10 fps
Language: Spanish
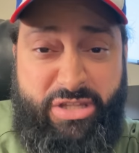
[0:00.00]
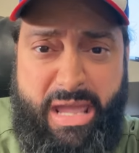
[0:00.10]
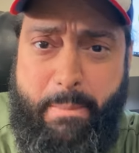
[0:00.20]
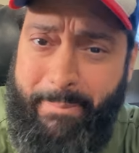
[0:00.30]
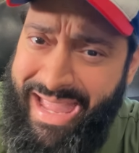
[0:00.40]

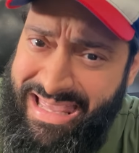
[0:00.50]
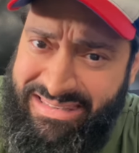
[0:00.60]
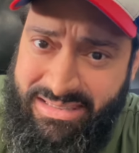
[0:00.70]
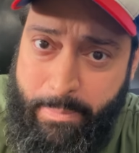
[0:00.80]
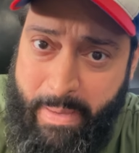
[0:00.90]
10
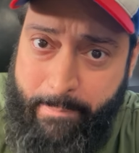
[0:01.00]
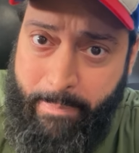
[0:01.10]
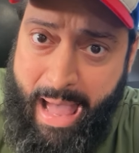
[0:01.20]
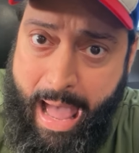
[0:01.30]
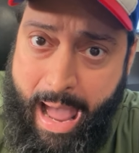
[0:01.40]
meses,
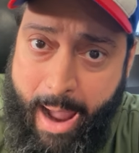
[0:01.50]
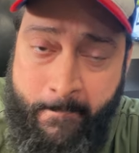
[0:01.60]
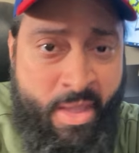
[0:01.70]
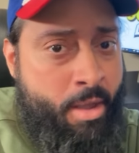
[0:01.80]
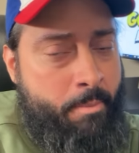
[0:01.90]
papá.
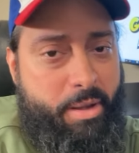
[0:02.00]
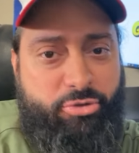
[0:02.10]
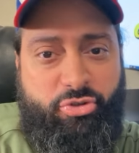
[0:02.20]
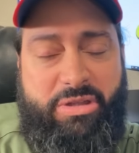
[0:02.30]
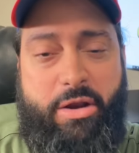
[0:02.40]
Pero
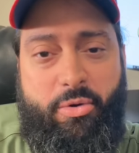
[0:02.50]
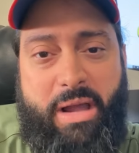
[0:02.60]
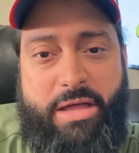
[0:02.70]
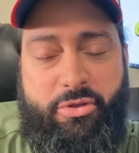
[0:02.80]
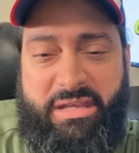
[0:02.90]
eso está
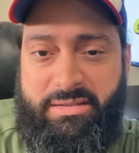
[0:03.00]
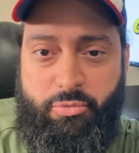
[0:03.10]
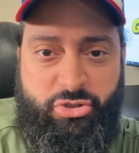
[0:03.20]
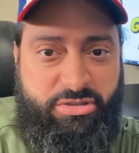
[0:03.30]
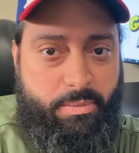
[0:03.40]
roncando de hace
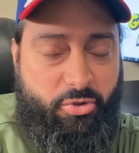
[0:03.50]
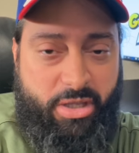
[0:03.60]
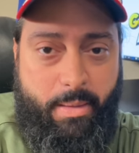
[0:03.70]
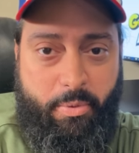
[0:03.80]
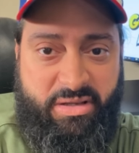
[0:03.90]
muchísimo
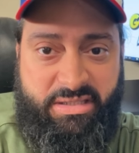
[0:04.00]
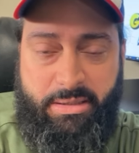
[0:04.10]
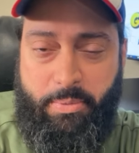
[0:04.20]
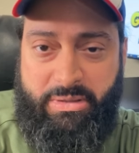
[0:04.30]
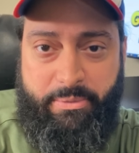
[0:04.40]
tiempo que ese
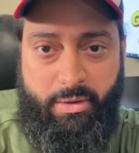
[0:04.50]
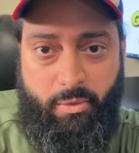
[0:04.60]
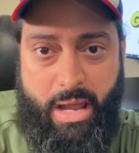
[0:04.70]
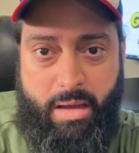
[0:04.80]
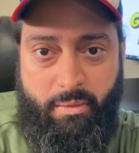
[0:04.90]
tipo está
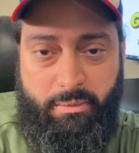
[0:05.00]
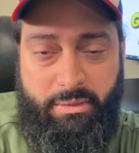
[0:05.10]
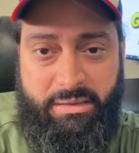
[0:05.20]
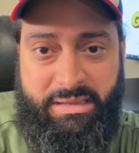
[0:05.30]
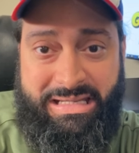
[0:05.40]
vinculado.
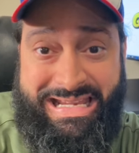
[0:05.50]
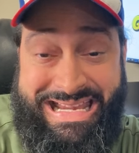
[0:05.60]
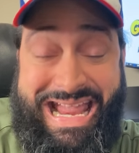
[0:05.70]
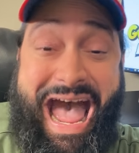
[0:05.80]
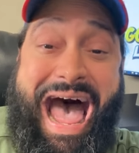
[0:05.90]

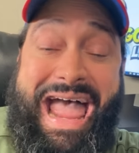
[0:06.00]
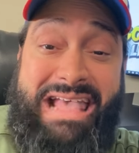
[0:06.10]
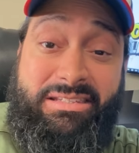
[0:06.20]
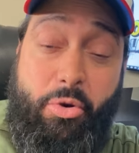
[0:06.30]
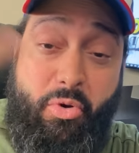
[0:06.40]
A
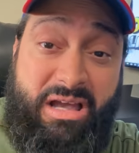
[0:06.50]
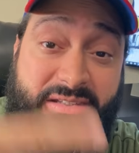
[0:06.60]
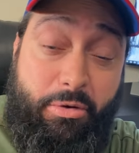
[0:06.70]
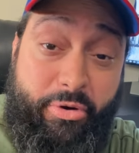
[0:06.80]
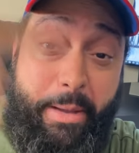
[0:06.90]
ese hubo que
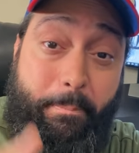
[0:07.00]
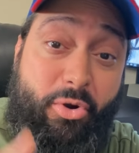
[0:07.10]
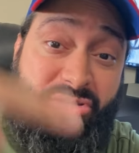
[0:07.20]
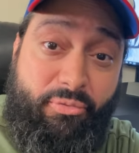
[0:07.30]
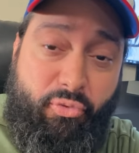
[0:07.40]
hacer un
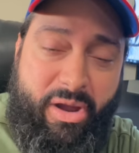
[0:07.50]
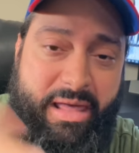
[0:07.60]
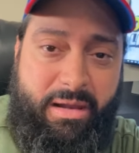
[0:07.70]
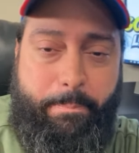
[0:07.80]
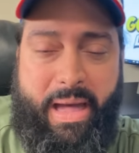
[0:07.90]
reporte
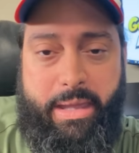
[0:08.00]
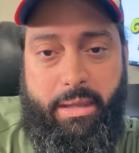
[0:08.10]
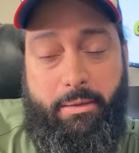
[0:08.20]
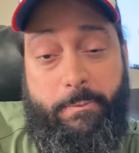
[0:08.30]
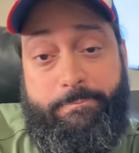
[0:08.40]
fuera del
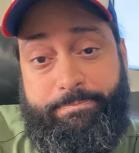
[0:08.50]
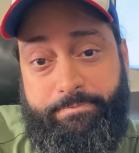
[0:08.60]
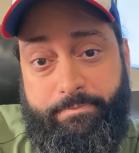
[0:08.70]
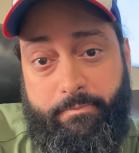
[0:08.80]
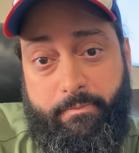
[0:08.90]
país
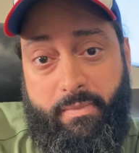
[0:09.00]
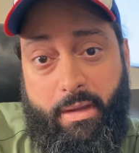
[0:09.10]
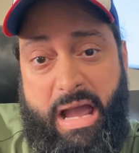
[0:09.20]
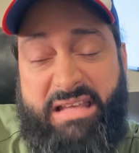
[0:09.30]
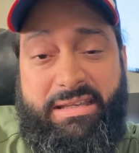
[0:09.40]

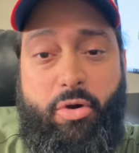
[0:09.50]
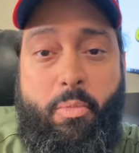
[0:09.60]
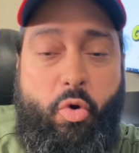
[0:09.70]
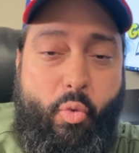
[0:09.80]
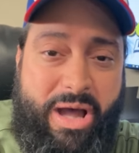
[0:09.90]
hace
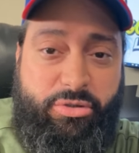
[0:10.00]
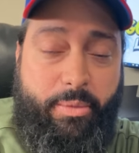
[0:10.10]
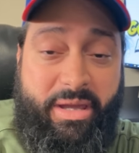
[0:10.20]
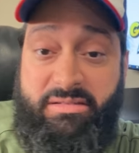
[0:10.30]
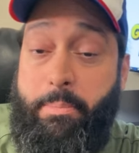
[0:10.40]
como
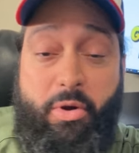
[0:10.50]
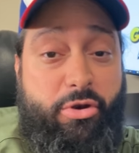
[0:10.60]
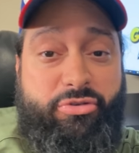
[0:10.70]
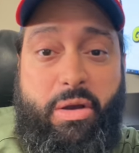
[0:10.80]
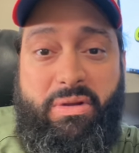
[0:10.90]
4 meses porque
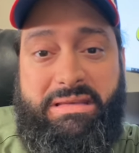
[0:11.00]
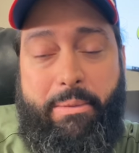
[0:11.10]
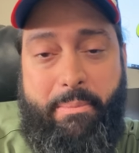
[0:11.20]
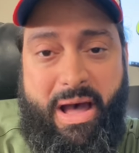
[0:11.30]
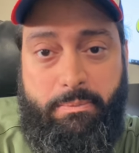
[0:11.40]
no se
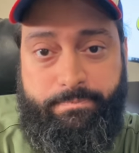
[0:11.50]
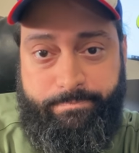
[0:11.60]
aguantaba más.